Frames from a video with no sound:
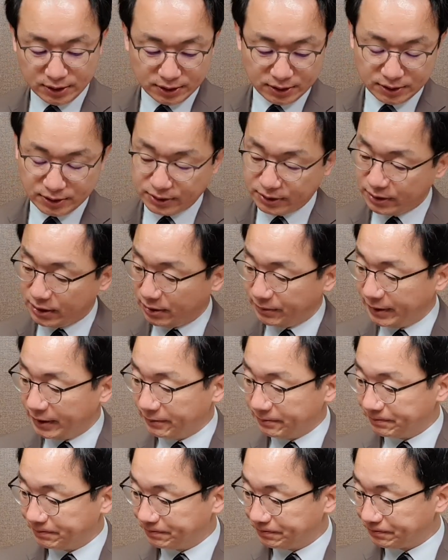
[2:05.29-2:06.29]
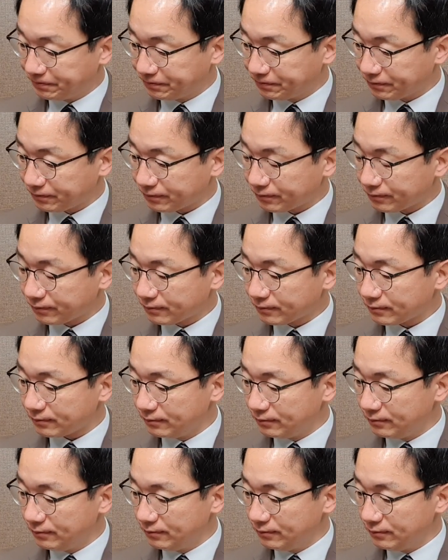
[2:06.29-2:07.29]
어, 그다음에
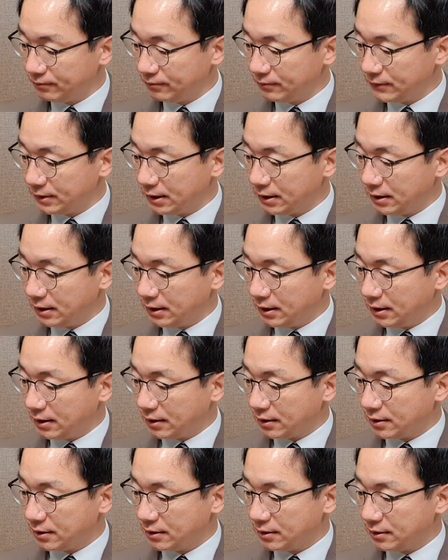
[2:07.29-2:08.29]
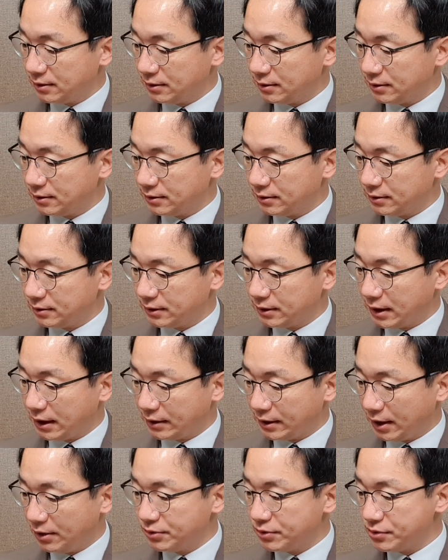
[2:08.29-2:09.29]
음, 그
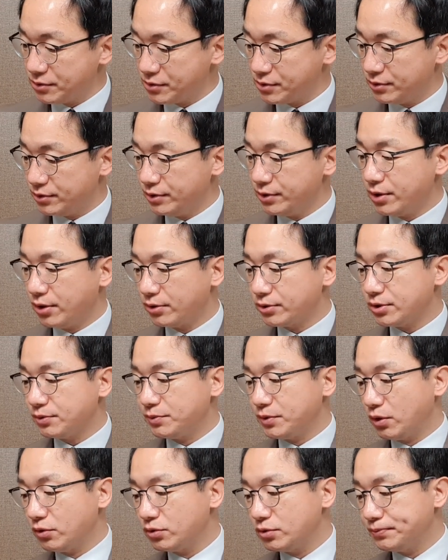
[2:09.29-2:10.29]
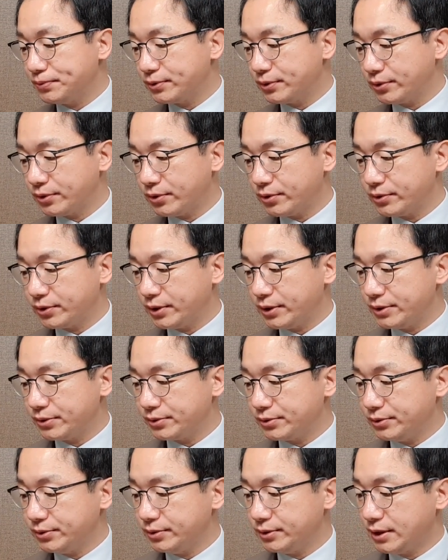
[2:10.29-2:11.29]
다우존스는 0.09% 떨어져
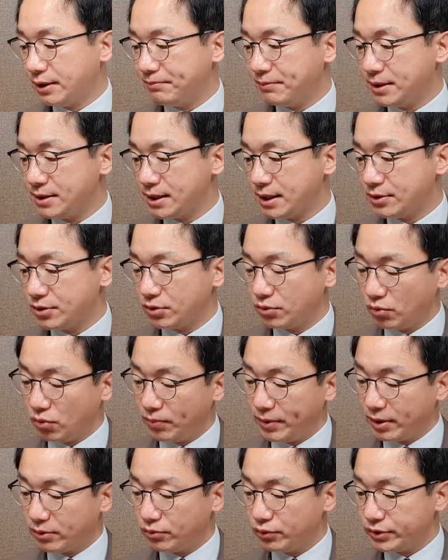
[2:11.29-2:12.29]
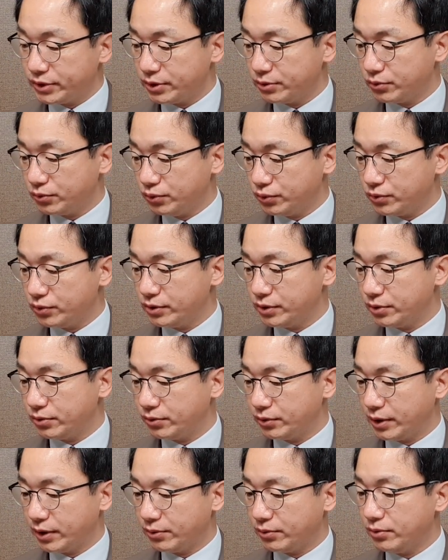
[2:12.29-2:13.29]
가지고 34,599를
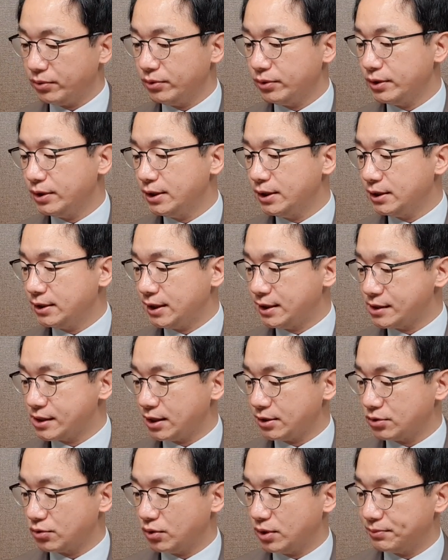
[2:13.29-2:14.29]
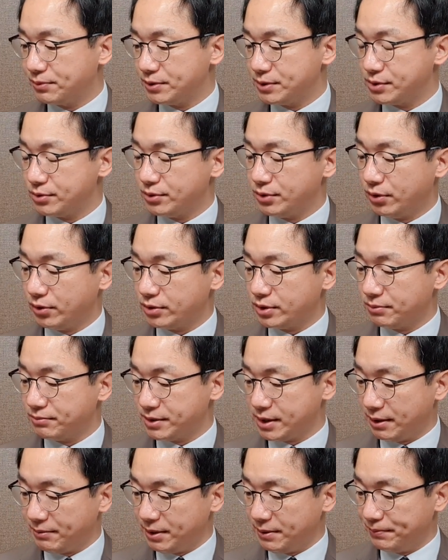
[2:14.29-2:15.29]
기록을 했고 나스닥 종합 지수는
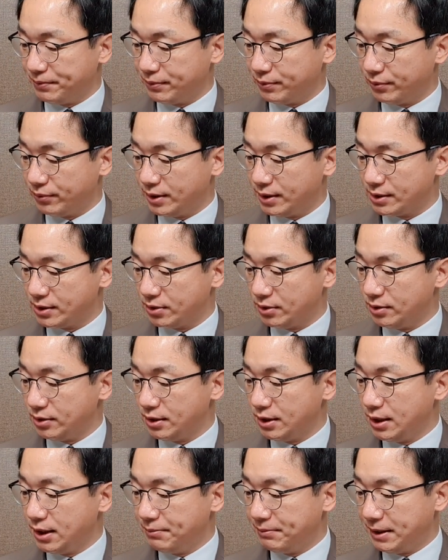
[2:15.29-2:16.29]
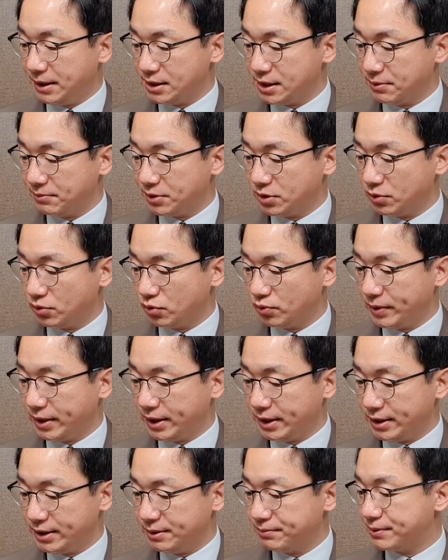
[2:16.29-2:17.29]
0.31% 올라서
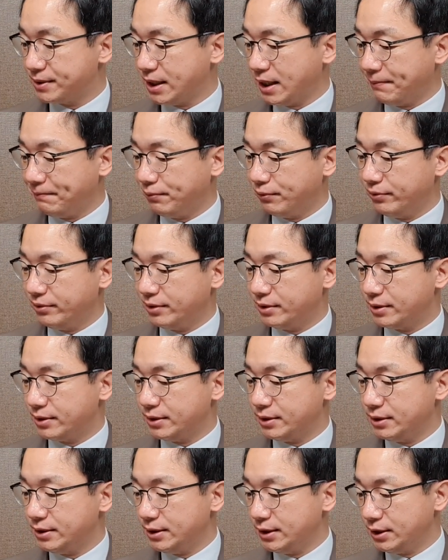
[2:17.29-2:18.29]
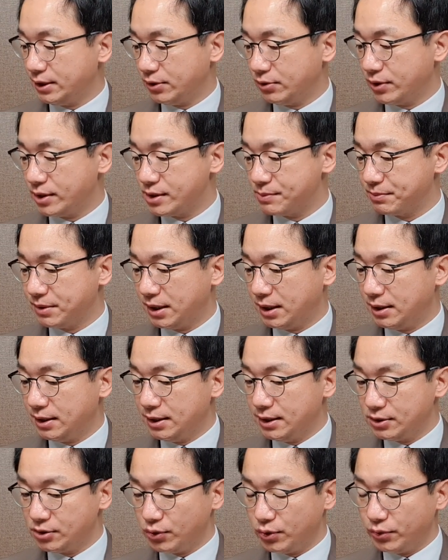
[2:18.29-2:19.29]
13,924포인트를 기록했습니다.
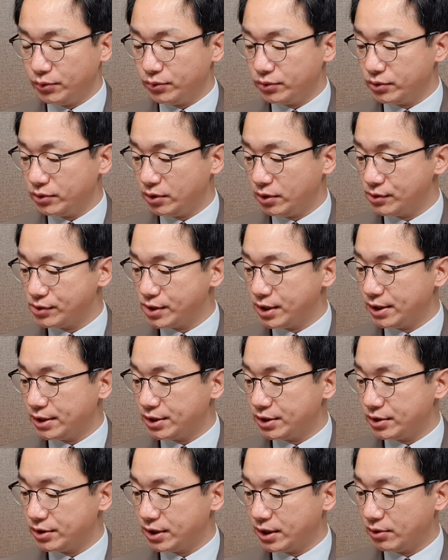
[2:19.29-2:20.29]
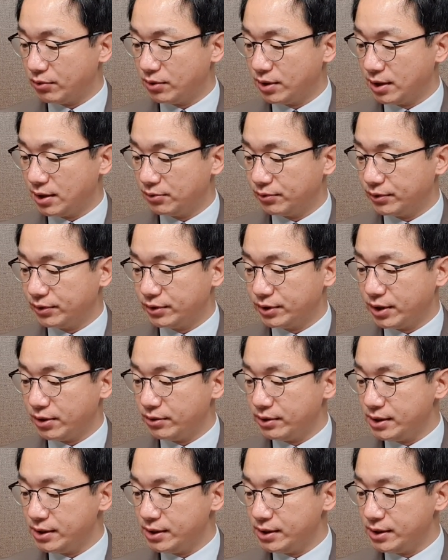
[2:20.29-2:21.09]
소형주는 러셀 리치0잘 올라가고 있는데요.